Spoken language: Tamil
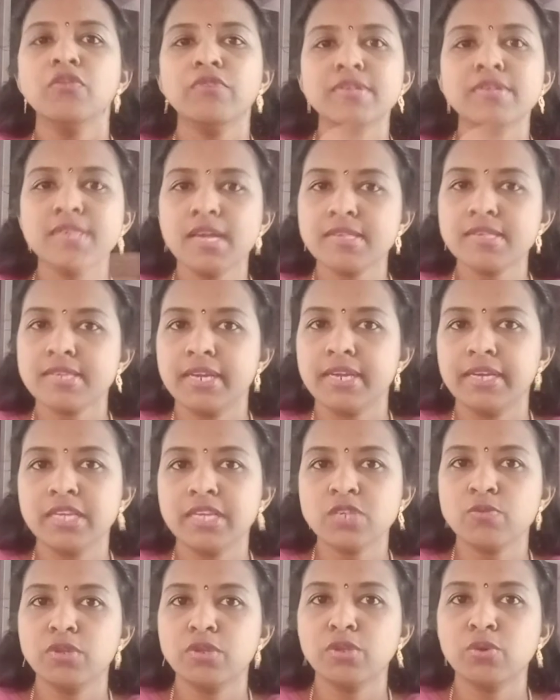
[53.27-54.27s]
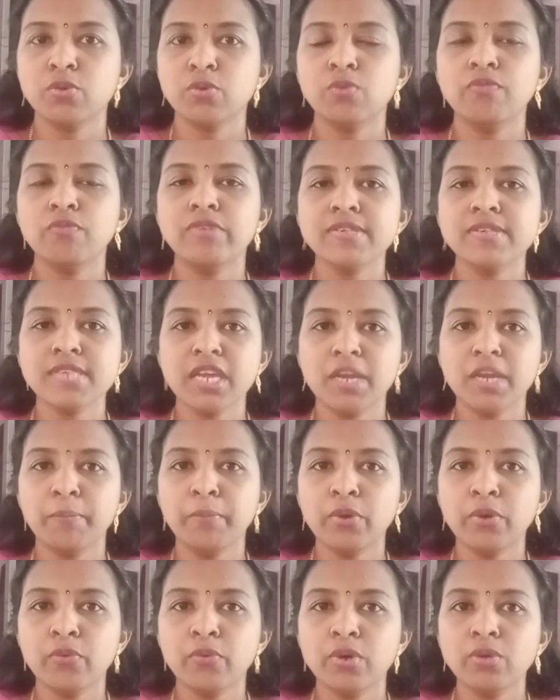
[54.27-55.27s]
விசா ஸ்டேட்டஸ் வந்துடும் விசா
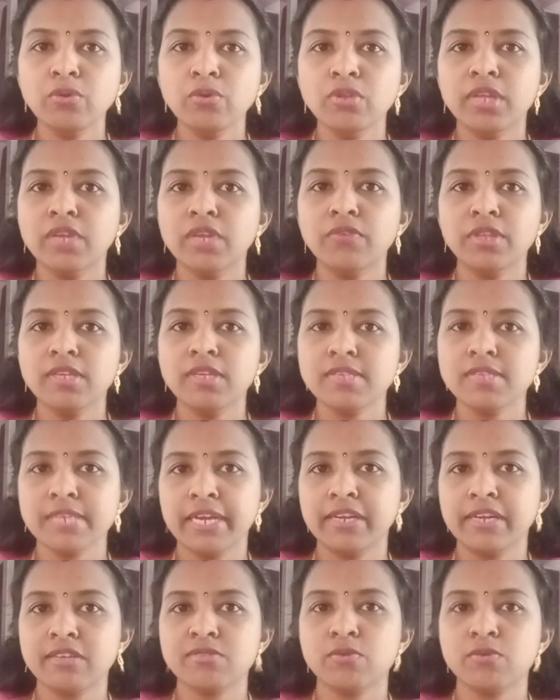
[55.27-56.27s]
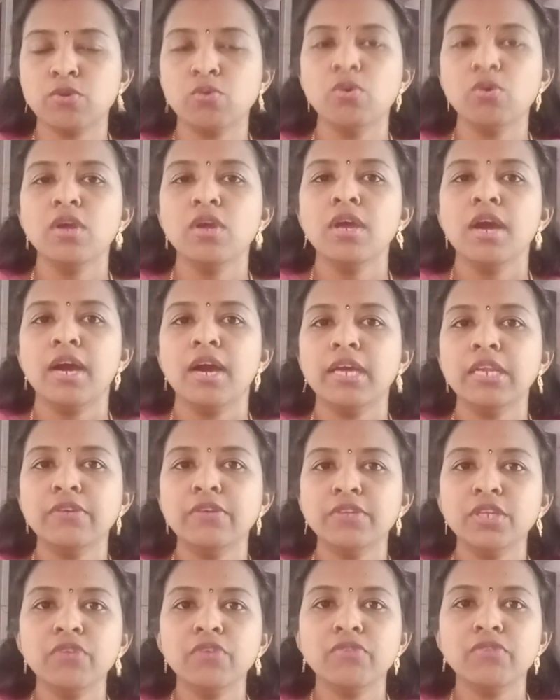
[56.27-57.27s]
நம்பர் வரும் தென் வந்து ஸ்டேட்டஸ் வரும்
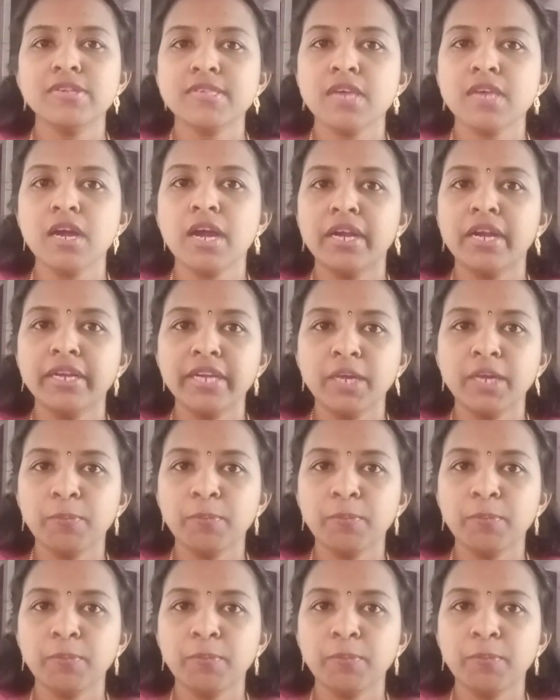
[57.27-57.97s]
அதில் வந்து விசா அண்டர்